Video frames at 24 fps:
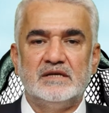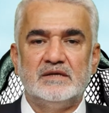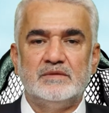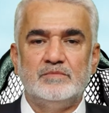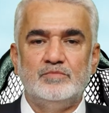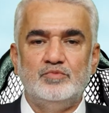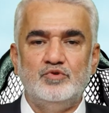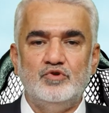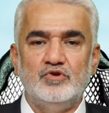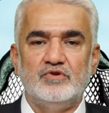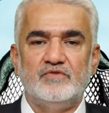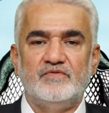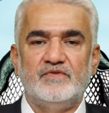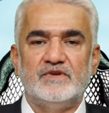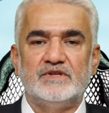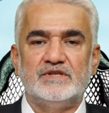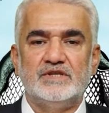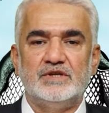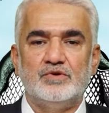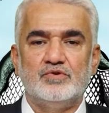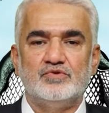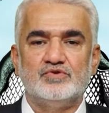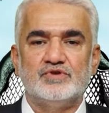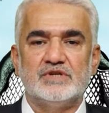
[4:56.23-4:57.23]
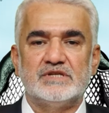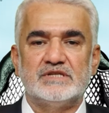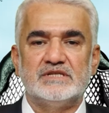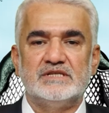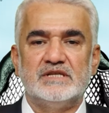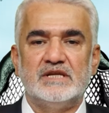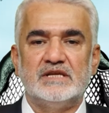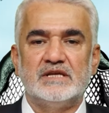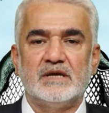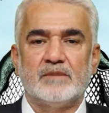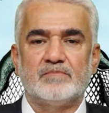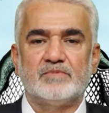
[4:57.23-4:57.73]
büyük fetih
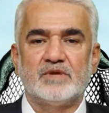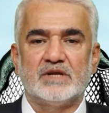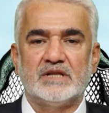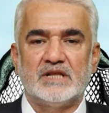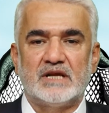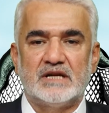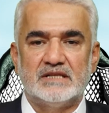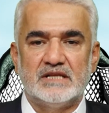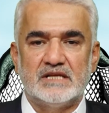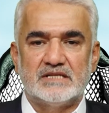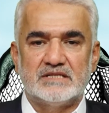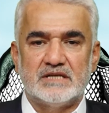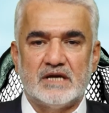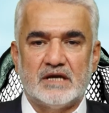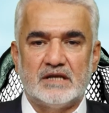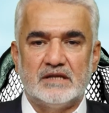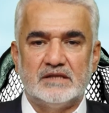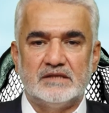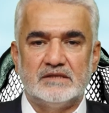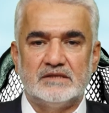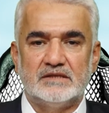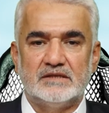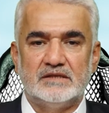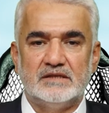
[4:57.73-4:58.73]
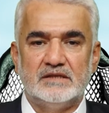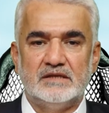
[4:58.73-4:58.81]
öncesinde yaptıklarında saklıdır.